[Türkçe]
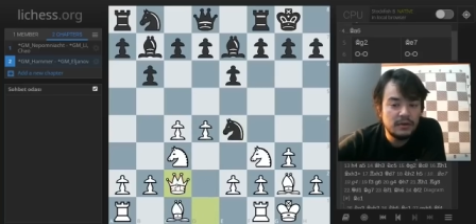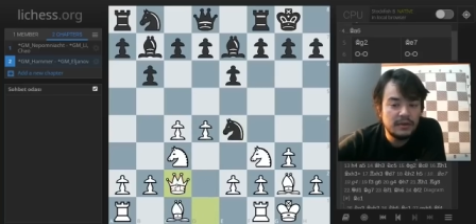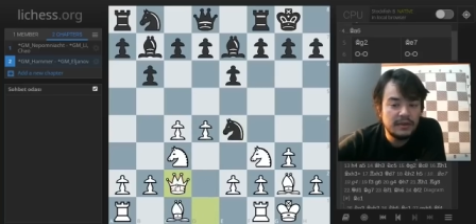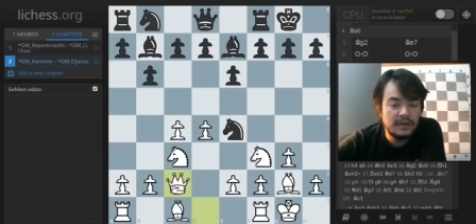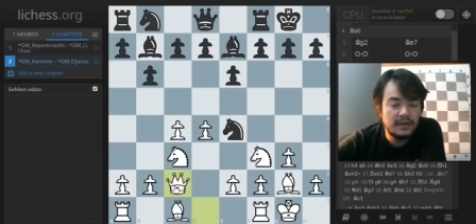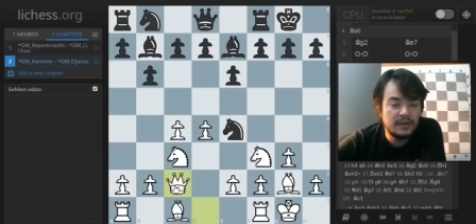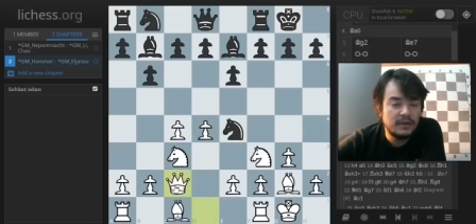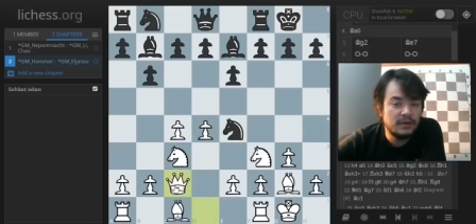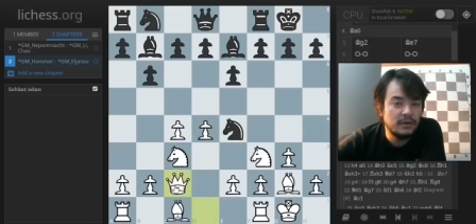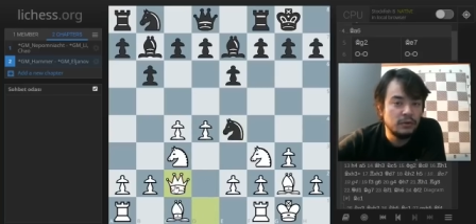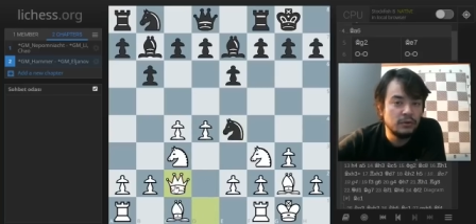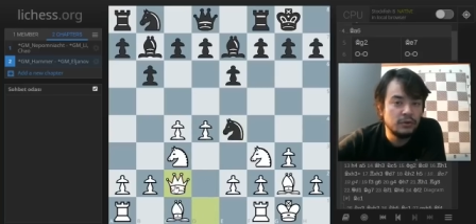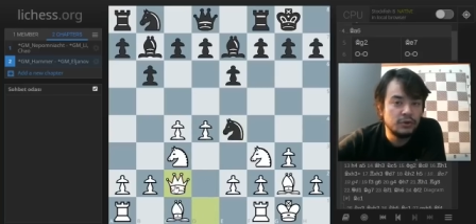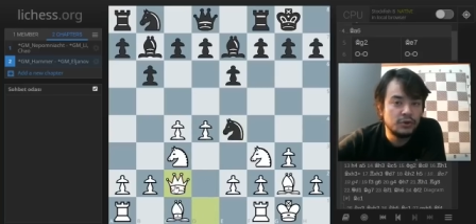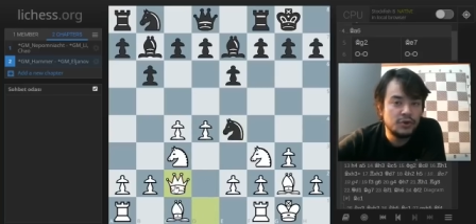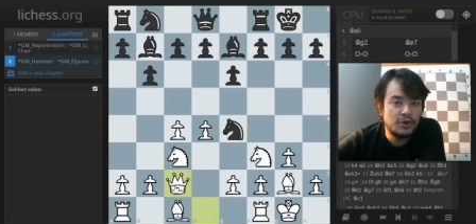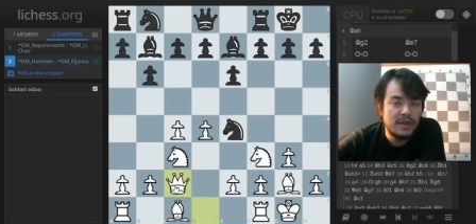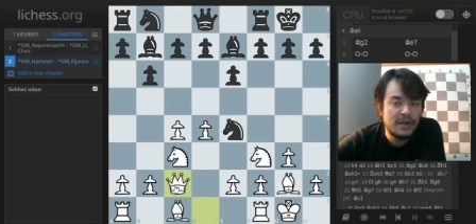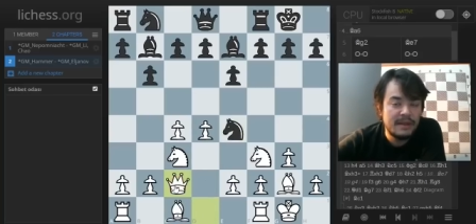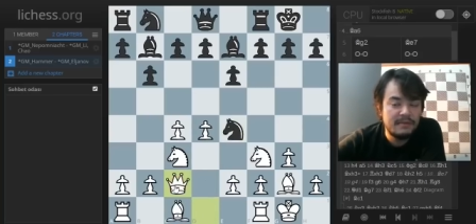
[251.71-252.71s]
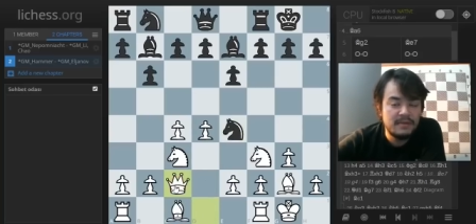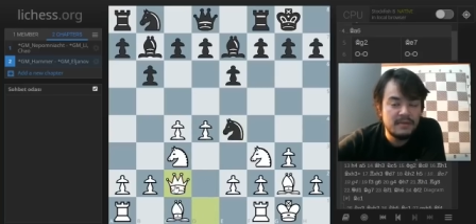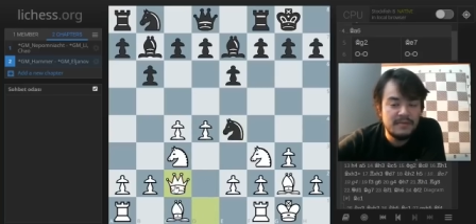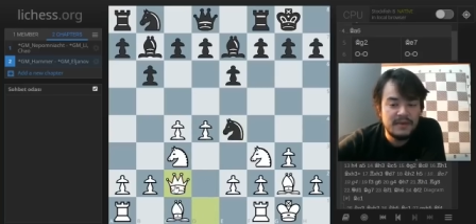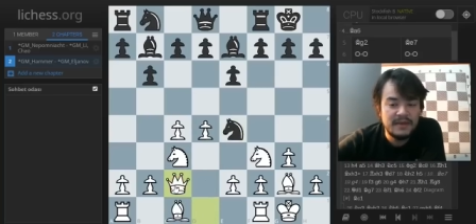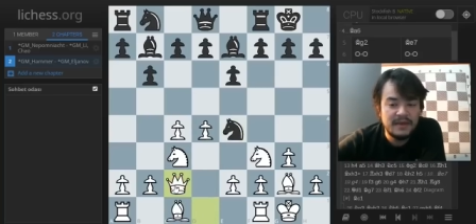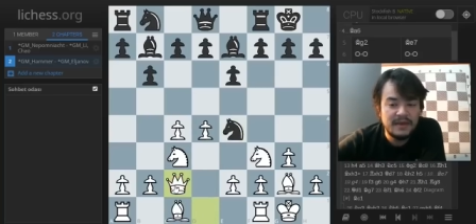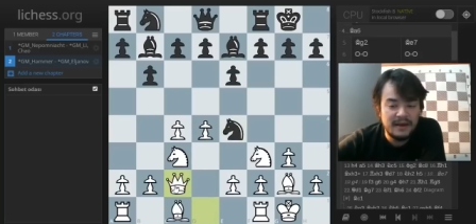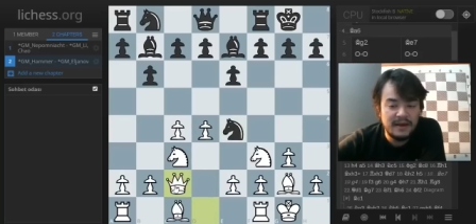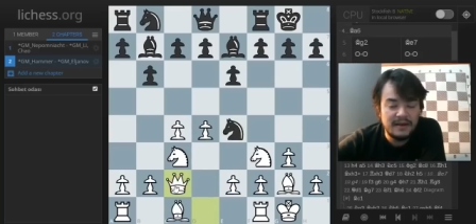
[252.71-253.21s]
e, oldukça önemli
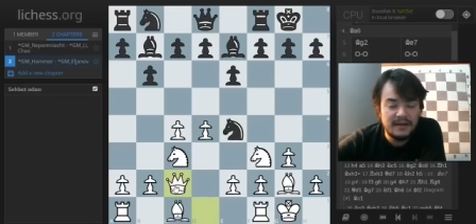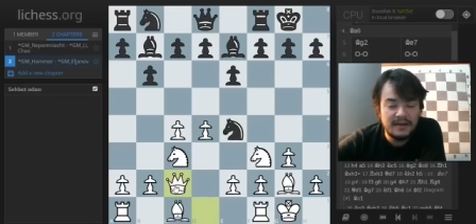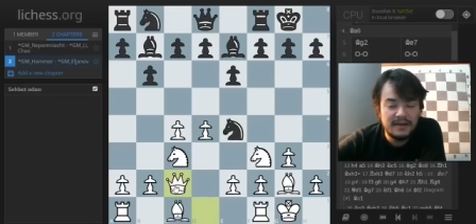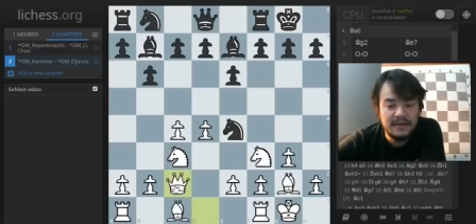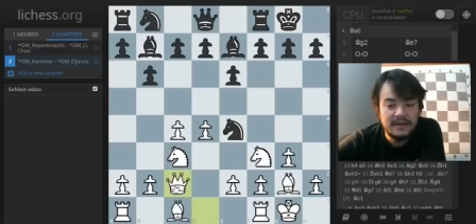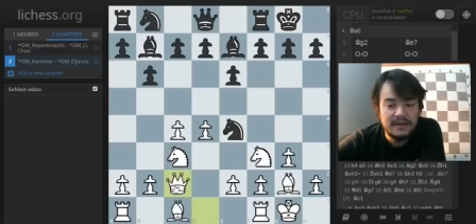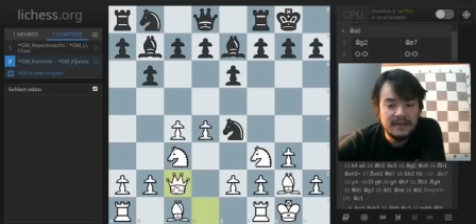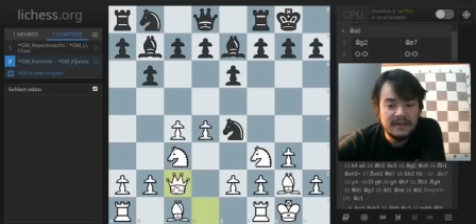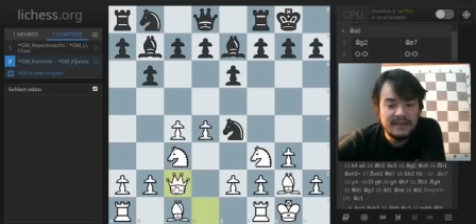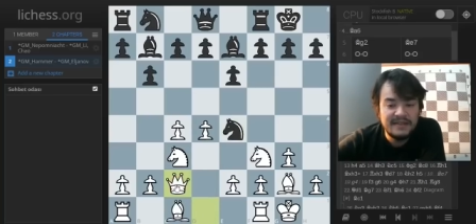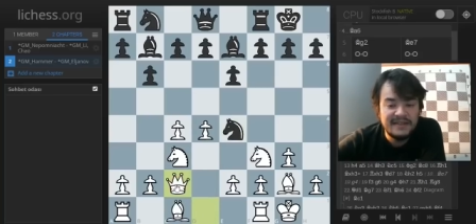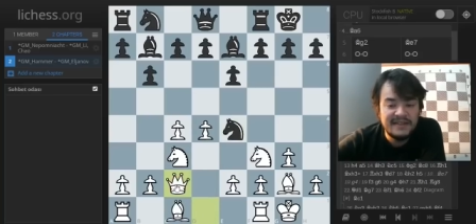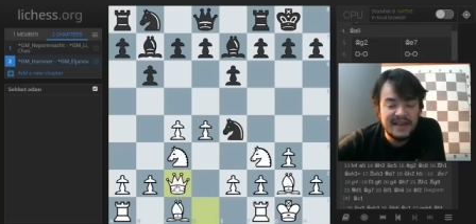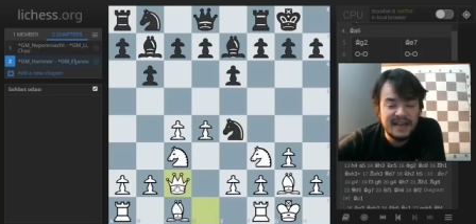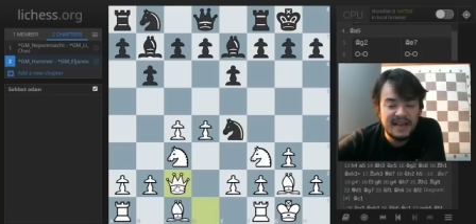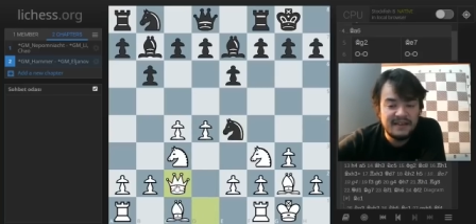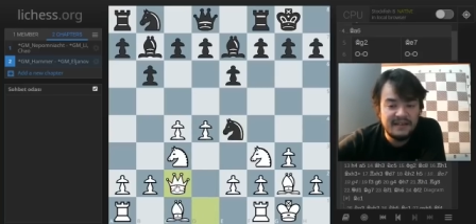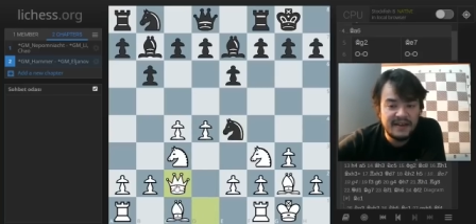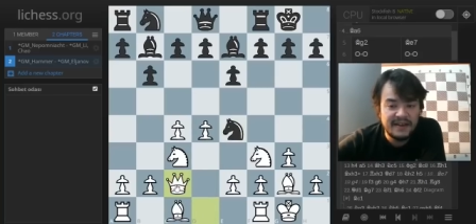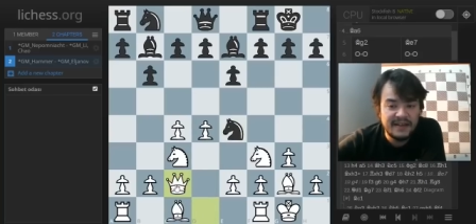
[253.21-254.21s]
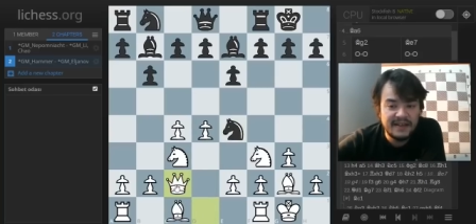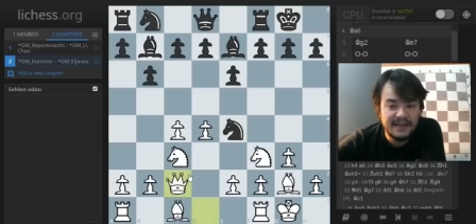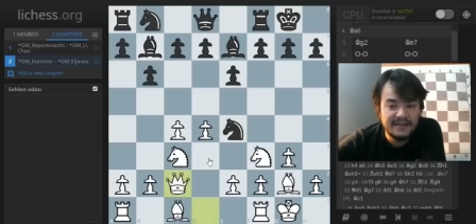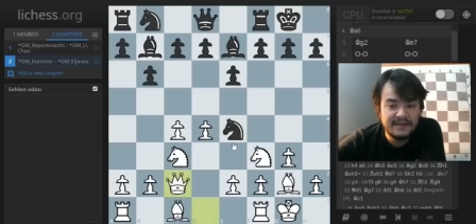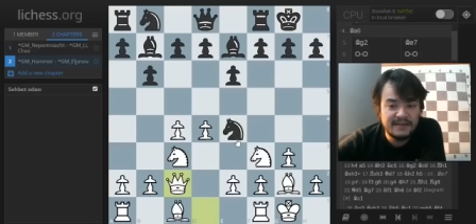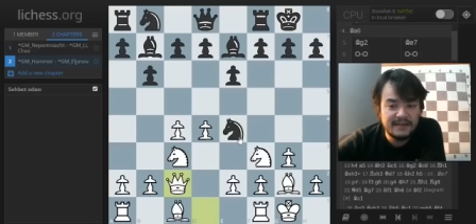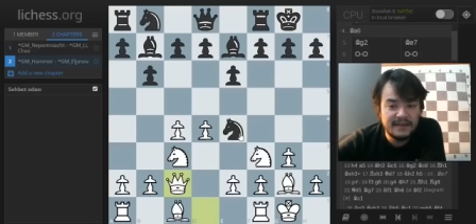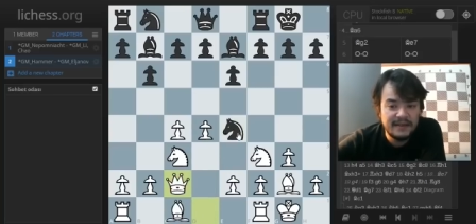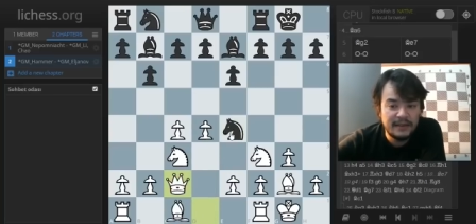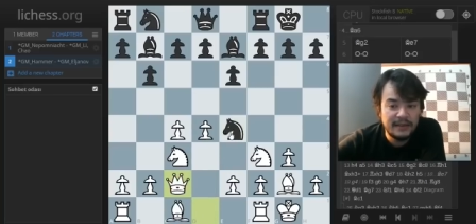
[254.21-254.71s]
bir diğer varyant.
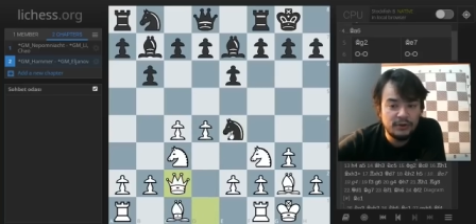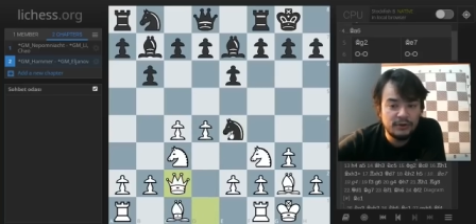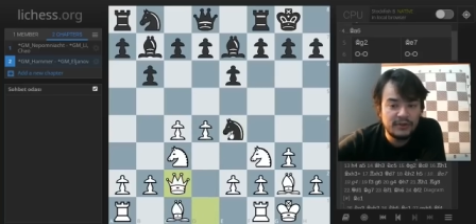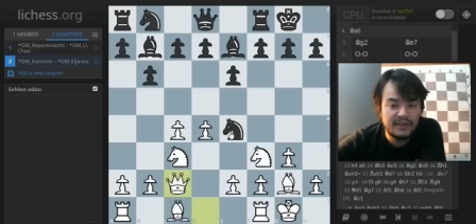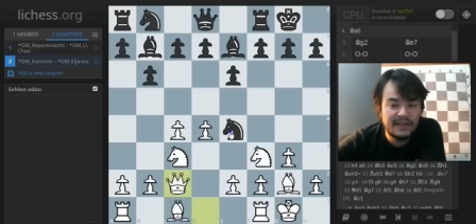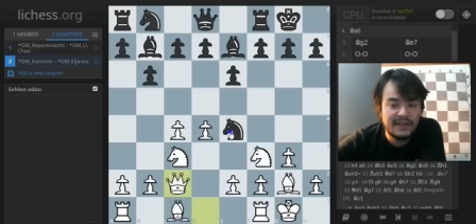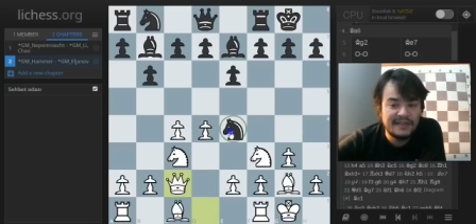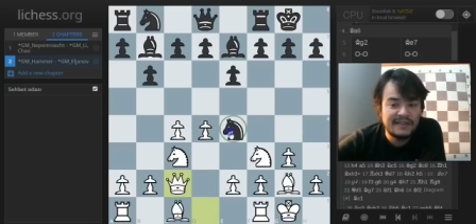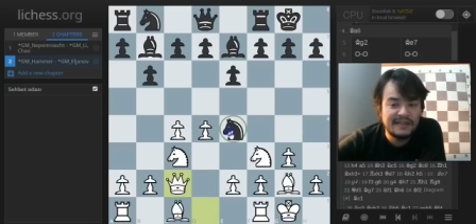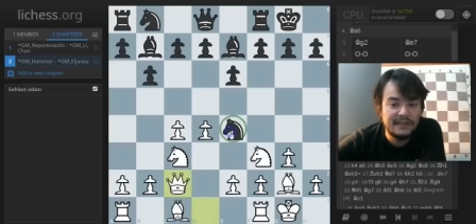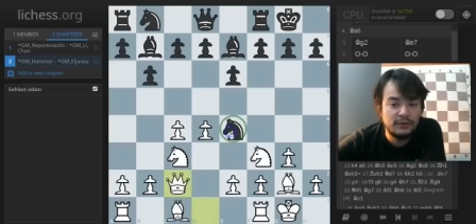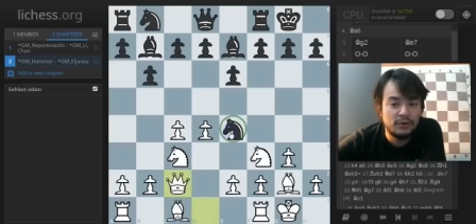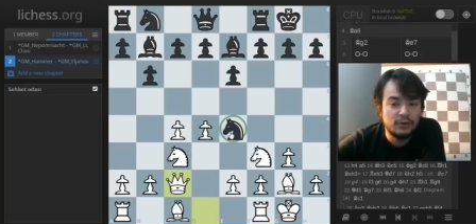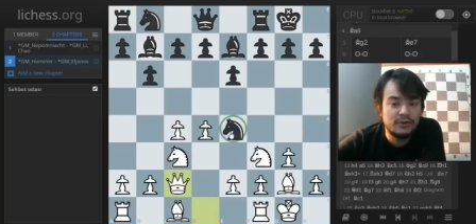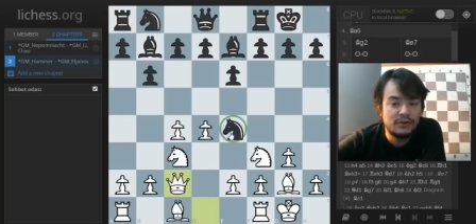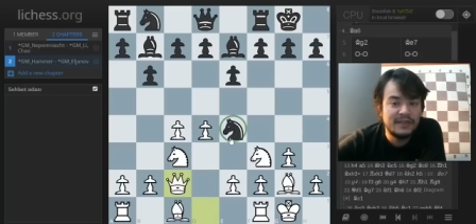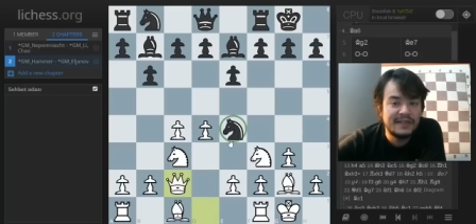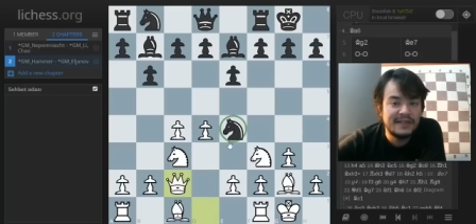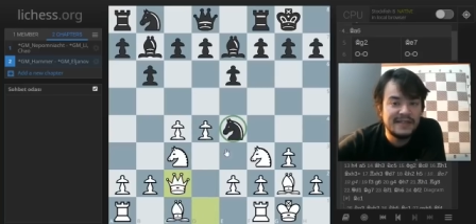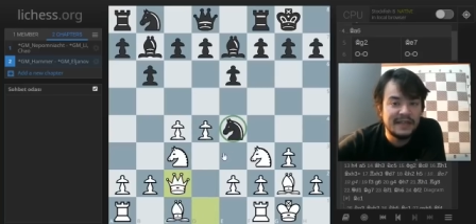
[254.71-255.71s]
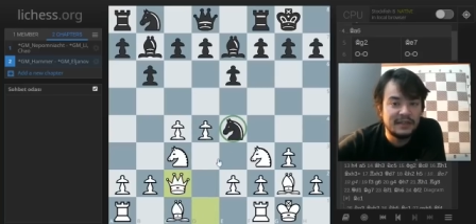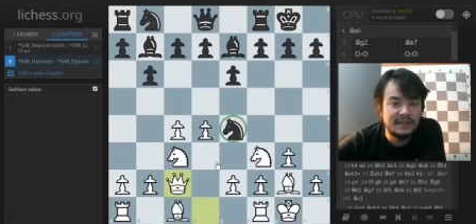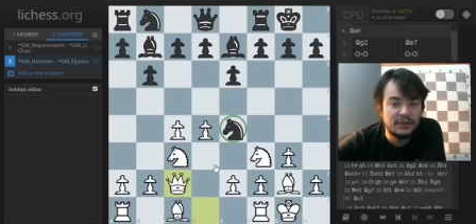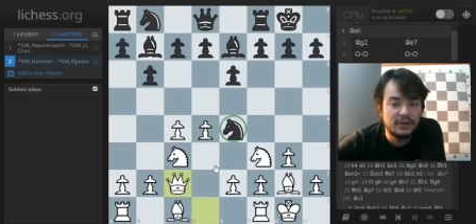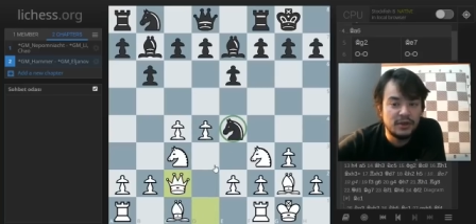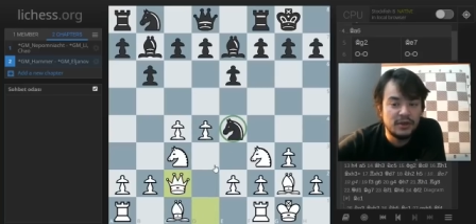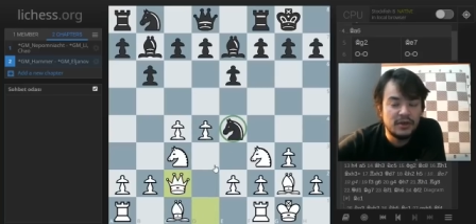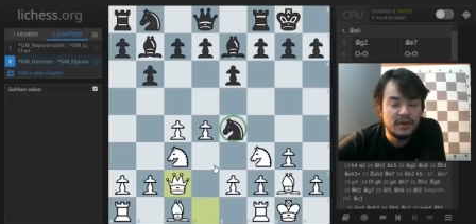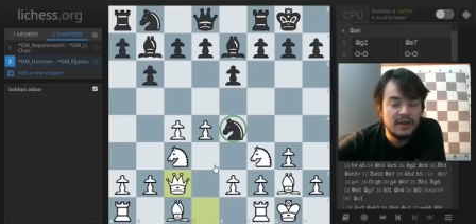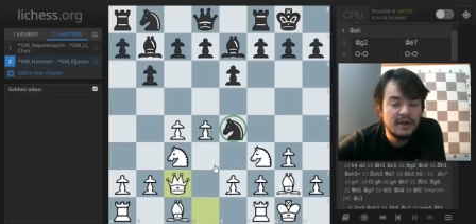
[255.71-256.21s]
E4 karesine doğrudan saldırıyor.